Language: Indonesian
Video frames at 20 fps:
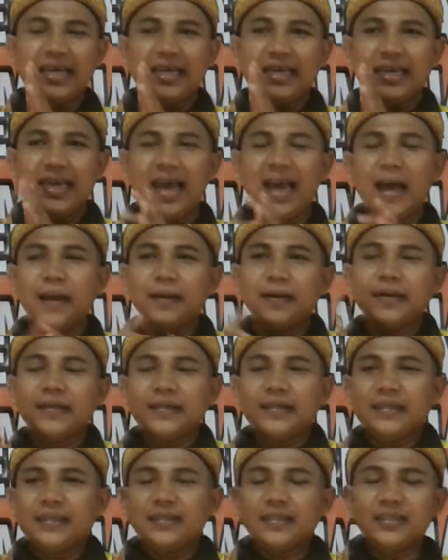Ya,
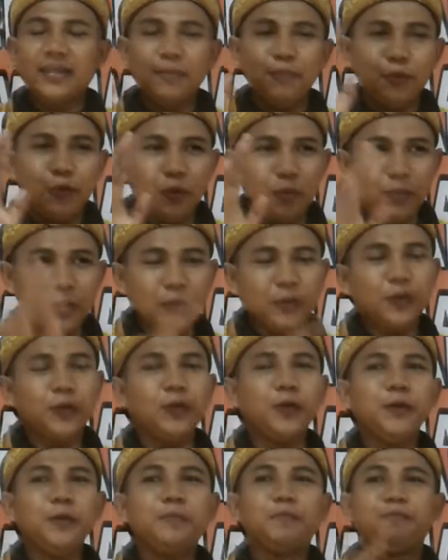sebelum
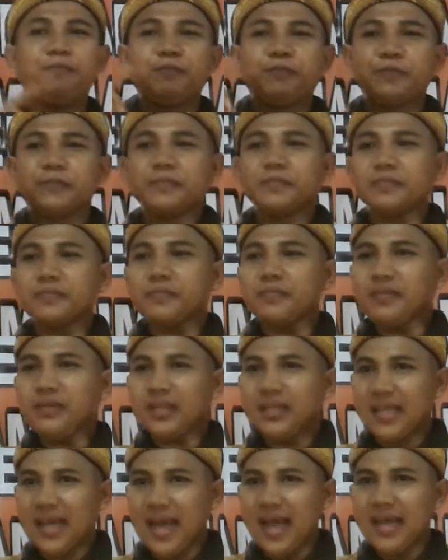itu
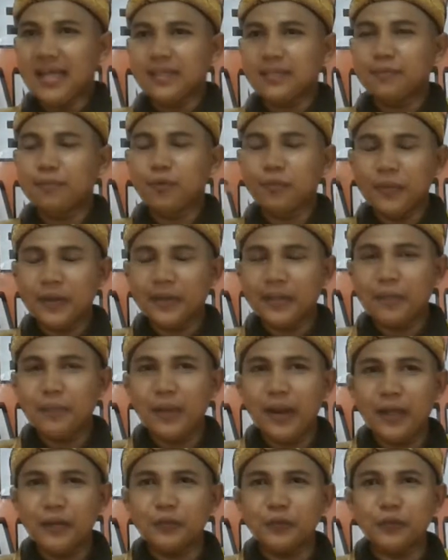Ya, sebelum kita
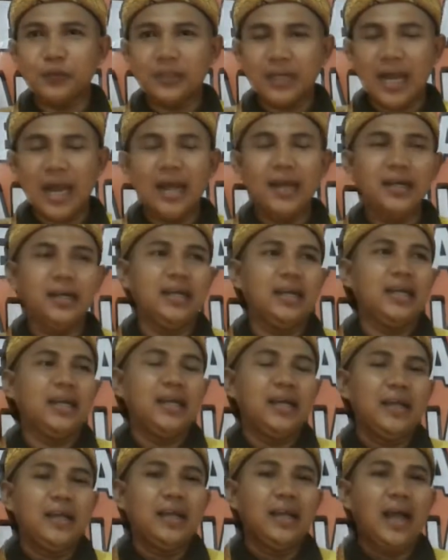melanjutkan
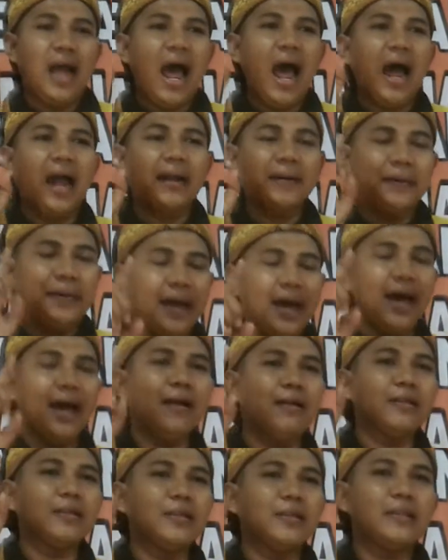
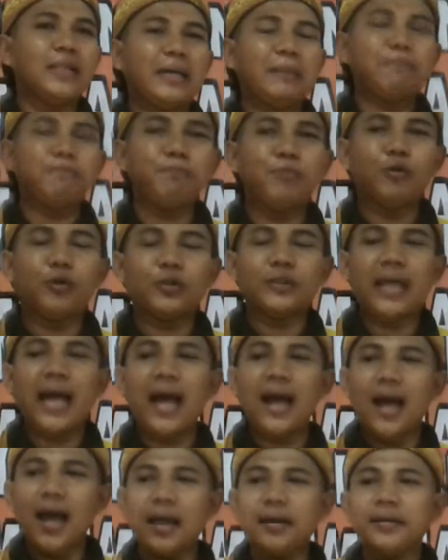ada tepuk
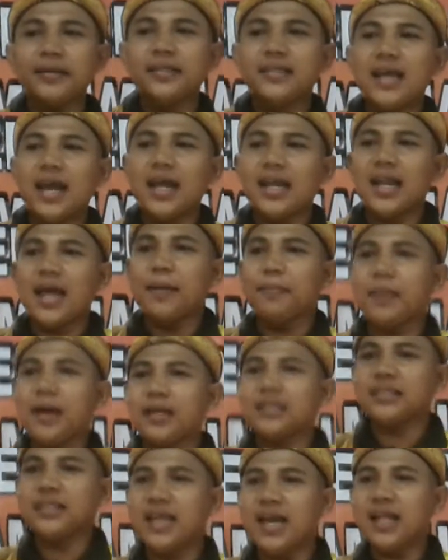tangan yang
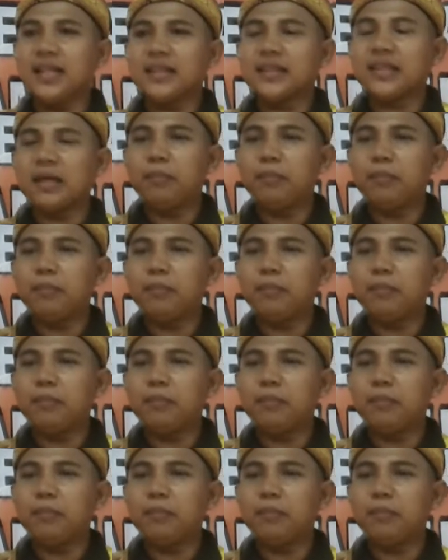namanya